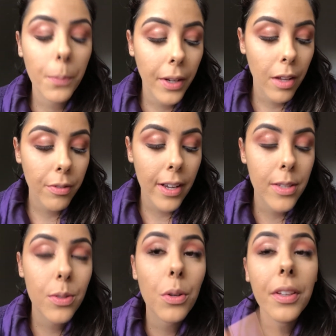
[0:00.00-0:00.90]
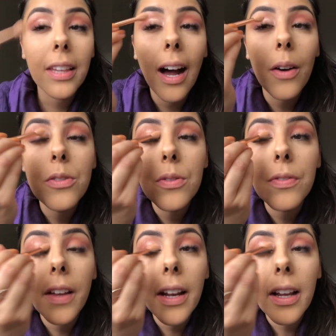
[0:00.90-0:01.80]
porque faz total
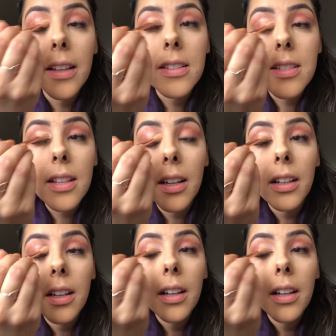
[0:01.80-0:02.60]
diferença.